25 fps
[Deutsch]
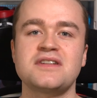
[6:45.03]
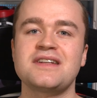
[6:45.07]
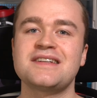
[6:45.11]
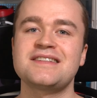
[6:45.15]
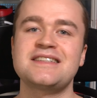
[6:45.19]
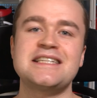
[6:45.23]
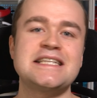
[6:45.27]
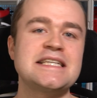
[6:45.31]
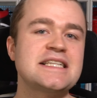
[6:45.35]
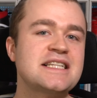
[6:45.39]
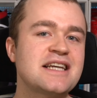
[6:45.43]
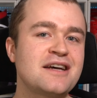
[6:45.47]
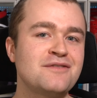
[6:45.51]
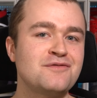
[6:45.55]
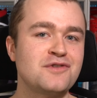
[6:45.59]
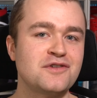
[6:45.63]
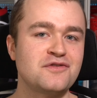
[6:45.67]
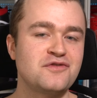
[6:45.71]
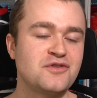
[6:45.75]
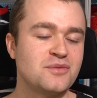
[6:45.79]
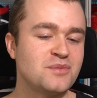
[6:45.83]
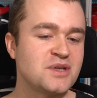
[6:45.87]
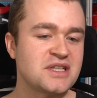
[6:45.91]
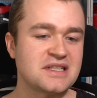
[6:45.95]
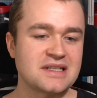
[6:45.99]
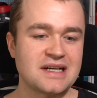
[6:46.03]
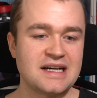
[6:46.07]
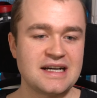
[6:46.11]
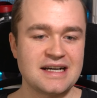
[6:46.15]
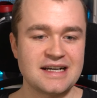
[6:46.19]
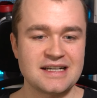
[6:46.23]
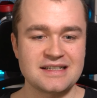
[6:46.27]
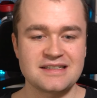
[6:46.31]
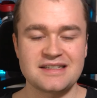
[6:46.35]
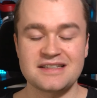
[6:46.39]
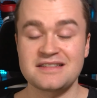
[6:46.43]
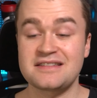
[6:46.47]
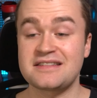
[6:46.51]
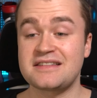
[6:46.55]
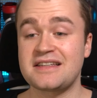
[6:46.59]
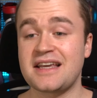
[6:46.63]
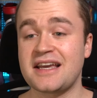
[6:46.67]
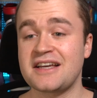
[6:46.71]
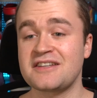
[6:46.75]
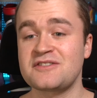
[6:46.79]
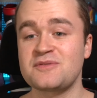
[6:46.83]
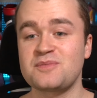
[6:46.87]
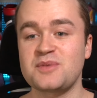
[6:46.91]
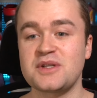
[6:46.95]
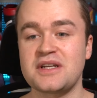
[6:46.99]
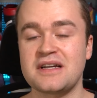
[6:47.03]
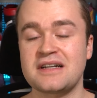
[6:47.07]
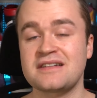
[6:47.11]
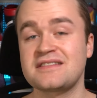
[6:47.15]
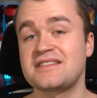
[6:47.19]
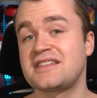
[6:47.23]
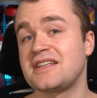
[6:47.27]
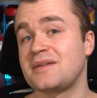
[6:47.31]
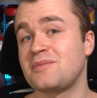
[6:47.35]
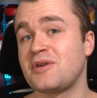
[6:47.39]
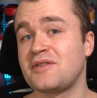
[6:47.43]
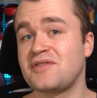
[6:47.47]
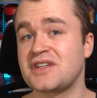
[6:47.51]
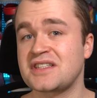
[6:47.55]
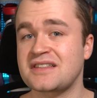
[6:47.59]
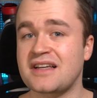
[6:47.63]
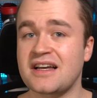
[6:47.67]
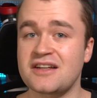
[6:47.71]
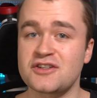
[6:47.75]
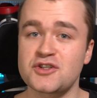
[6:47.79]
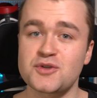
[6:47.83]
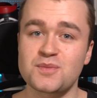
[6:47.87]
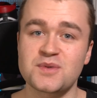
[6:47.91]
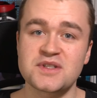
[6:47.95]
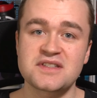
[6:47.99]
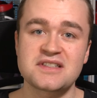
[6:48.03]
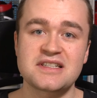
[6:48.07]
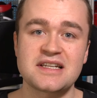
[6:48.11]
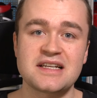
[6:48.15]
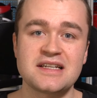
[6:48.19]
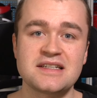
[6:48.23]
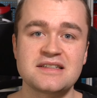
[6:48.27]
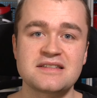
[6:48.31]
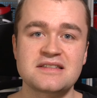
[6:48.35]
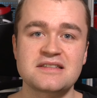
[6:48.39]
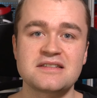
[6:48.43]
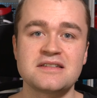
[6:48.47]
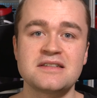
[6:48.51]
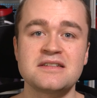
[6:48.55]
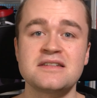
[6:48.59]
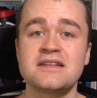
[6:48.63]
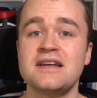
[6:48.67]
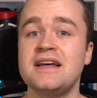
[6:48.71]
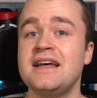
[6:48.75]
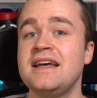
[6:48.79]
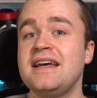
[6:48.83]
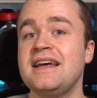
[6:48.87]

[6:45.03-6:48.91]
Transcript: Das liegt einfach für mich daran, dass die Espidunks hier immer was ganz Spezielles sind.